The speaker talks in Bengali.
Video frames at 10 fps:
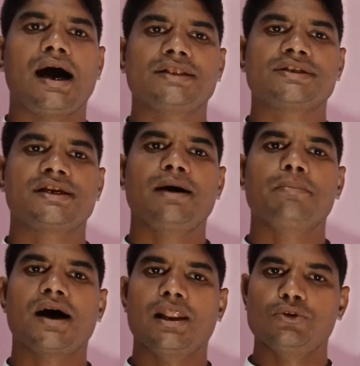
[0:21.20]
আজকে
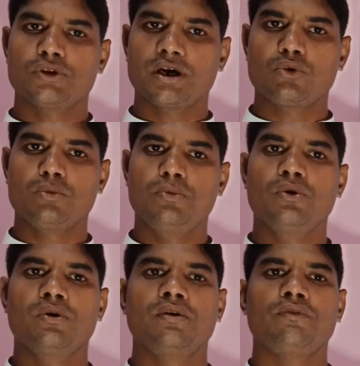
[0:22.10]
আমরা আলোচনা করব
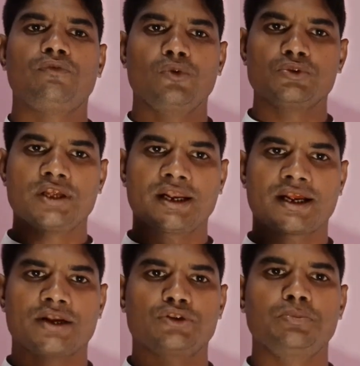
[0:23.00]
ফৌজদারি
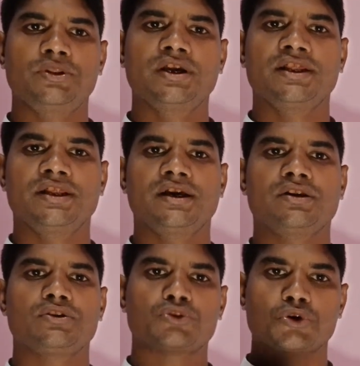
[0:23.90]
কার্যবিধি আইনের
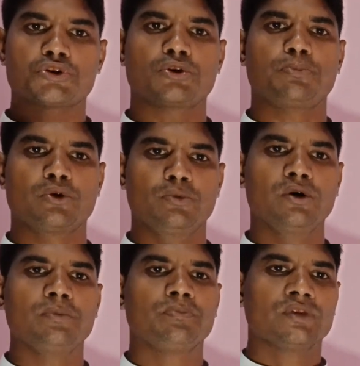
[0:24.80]
ষষ্ঠ পর্ব
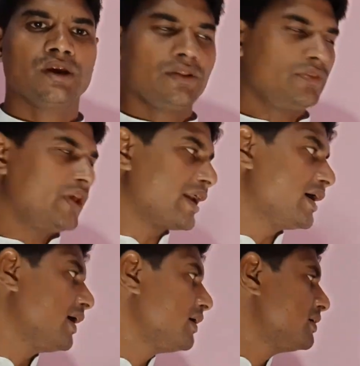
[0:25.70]

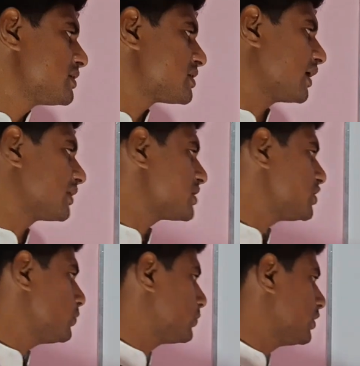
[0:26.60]
দ্বারা
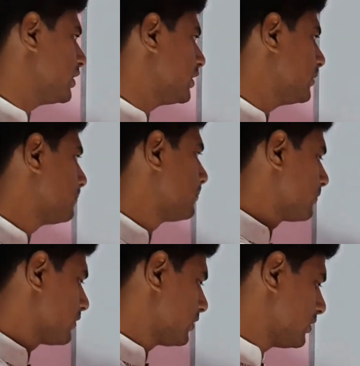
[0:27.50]
সাতাশি হতে
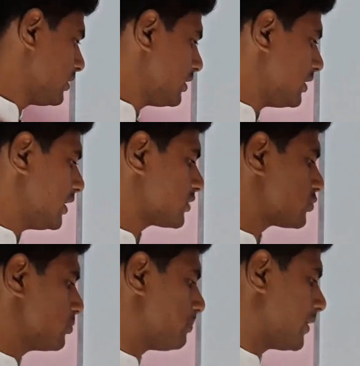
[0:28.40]

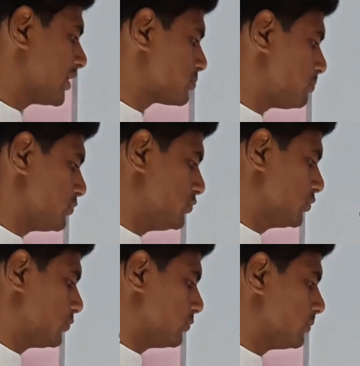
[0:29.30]
একশো পাঁচ
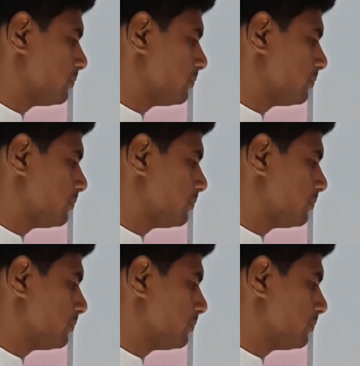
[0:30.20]
পর্যন্ত